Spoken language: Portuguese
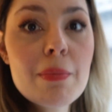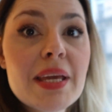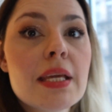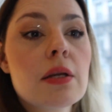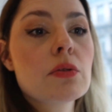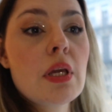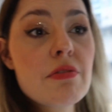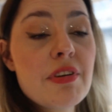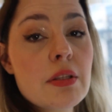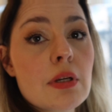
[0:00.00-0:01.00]
a make que eu tenho
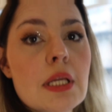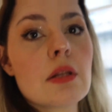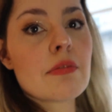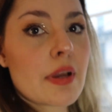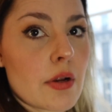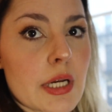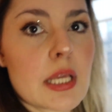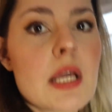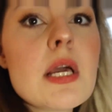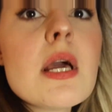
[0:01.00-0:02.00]
feito aqui em Nova
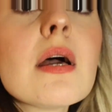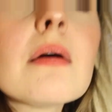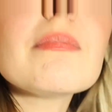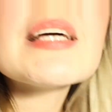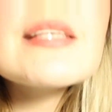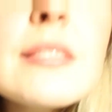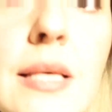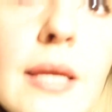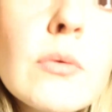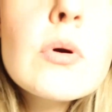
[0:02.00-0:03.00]
York. Mas é
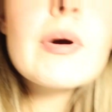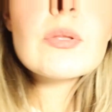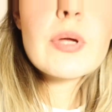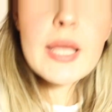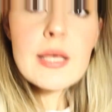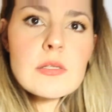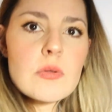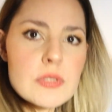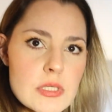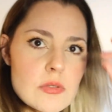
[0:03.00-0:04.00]
sério, eu adorei as
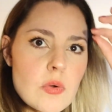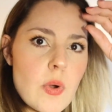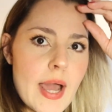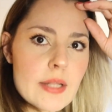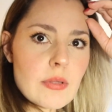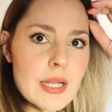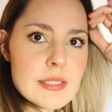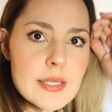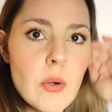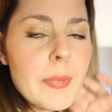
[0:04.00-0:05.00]
luzes do quarto,
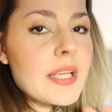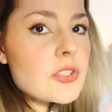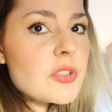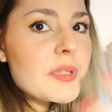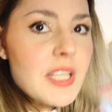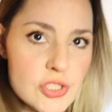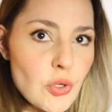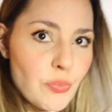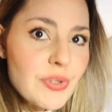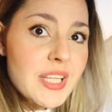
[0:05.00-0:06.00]
elas realmente me
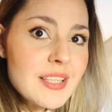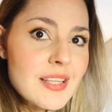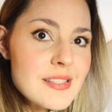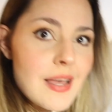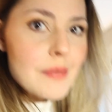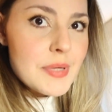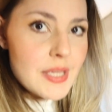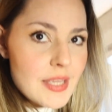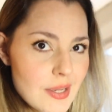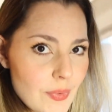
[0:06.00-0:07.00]
deixam bonita,
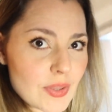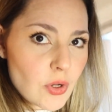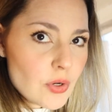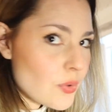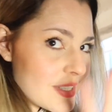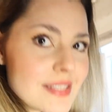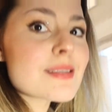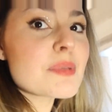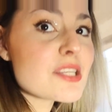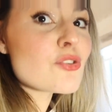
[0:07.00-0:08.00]
sabe? E eu adoro coisas
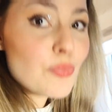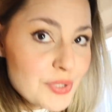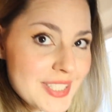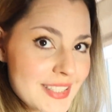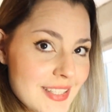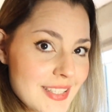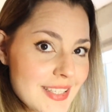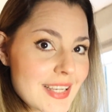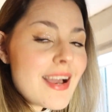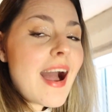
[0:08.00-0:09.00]
que me deixam bonita.
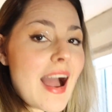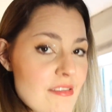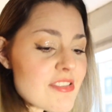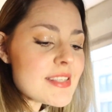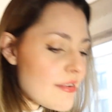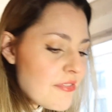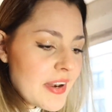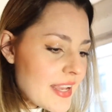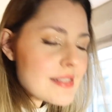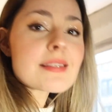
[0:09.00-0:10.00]
Ai, você é
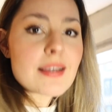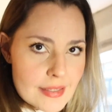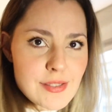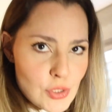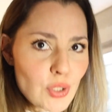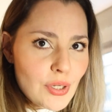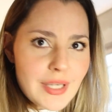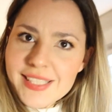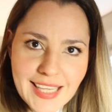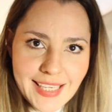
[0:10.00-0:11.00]
fresca! Sou,
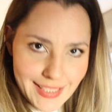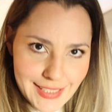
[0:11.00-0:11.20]
e daí?